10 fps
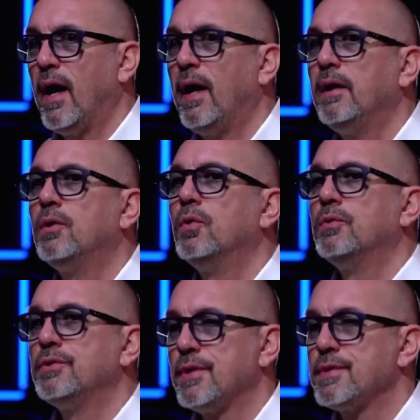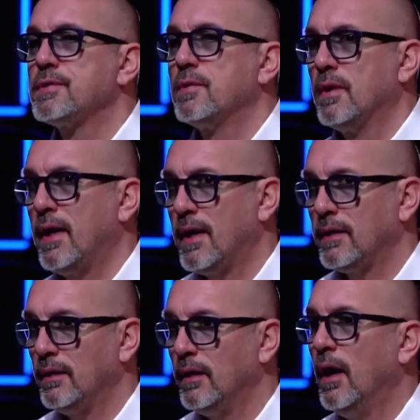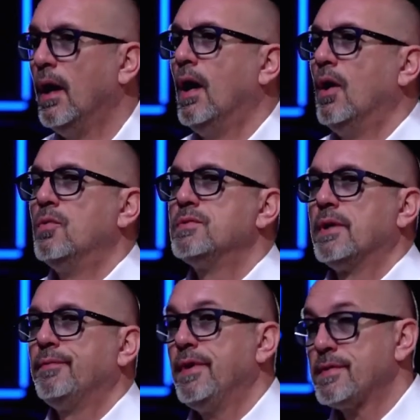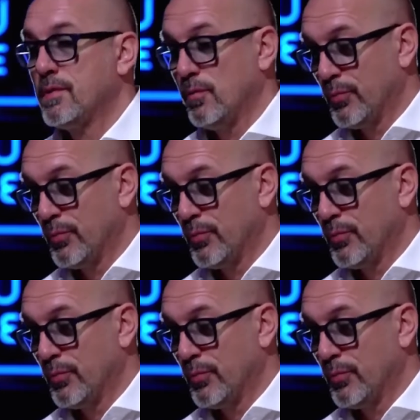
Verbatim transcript: ai concessionari un servizio